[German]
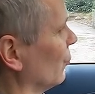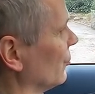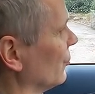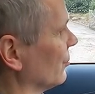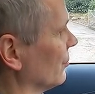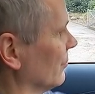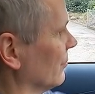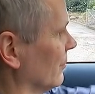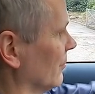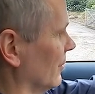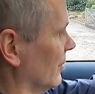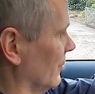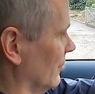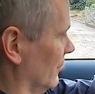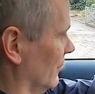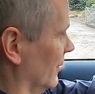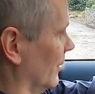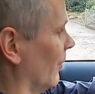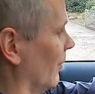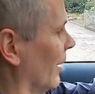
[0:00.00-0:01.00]
rund
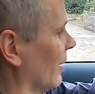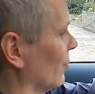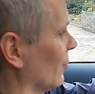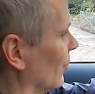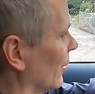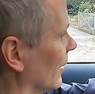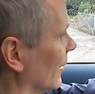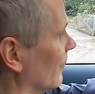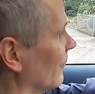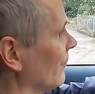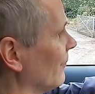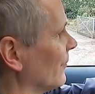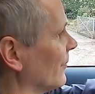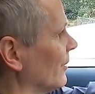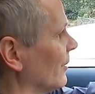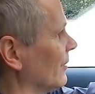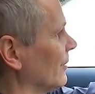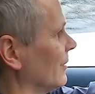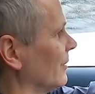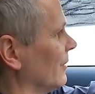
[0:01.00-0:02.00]
im Akku haben.
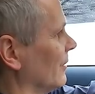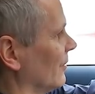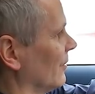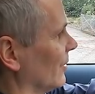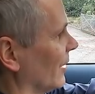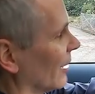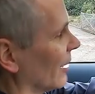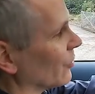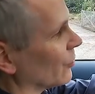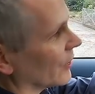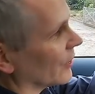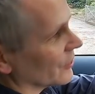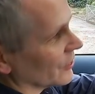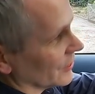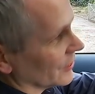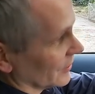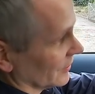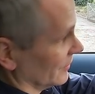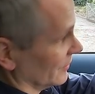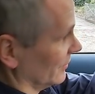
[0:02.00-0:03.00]
Der Akku
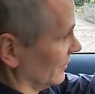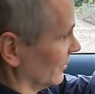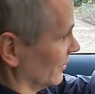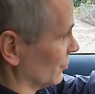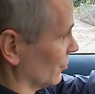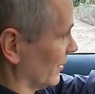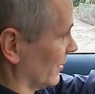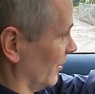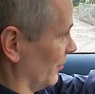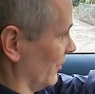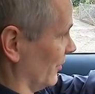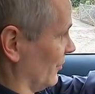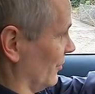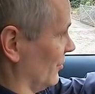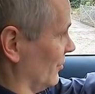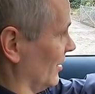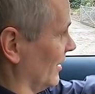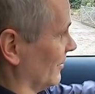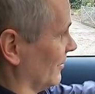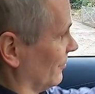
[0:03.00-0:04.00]
hat hier eine
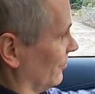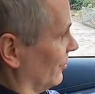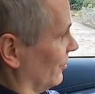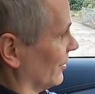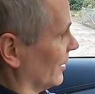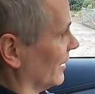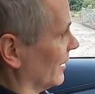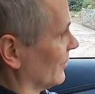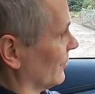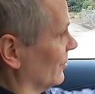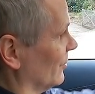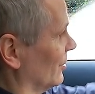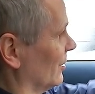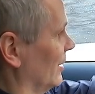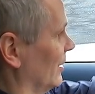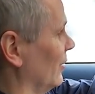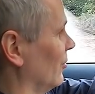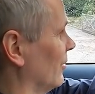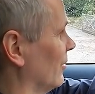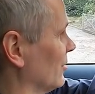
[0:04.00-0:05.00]
Nettokapazität von
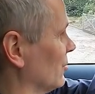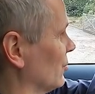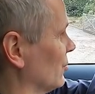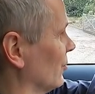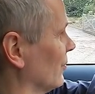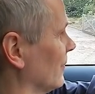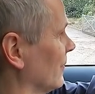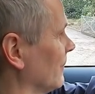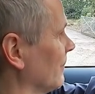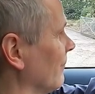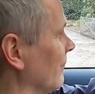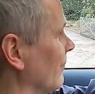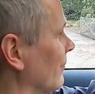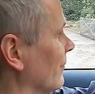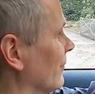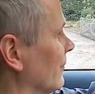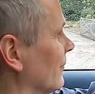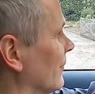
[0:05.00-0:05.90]
80 Kilowattstunden.